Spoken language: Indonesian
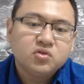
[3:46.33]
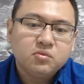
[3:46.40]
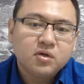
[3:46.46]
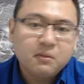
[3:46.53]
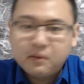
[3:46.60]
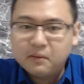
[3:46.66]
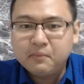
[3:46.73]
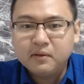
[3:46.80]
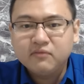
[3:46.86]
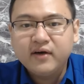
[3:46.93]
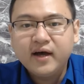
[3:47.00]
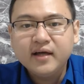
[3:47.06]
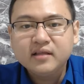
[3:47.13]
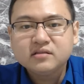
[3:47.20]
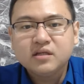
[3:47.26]
Semoga
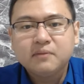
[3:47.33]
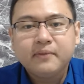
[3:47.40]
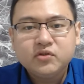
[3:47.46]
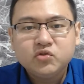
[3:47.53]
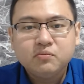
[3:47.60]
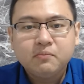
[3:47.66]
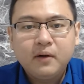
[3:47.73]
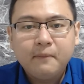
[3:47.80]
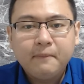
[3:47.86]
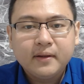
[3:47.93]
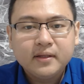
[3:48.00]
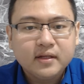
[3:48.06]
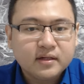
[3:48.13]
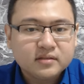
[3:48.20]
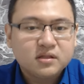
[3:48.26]
bermanfaat. Sampai
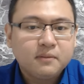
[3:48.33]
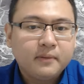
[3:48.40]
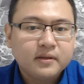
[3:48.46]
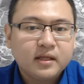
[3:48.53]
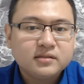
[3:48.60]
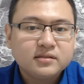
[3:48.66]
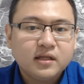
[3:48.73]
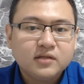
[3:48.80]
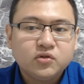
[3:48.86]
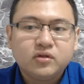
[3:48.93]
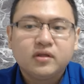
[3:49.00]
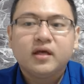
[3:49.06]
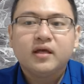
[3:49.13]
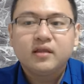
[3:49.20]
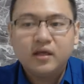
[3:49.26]
jumpa pada kesempatan
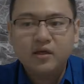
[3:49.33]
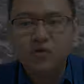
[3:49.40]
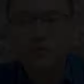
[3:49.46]
selanjutnya.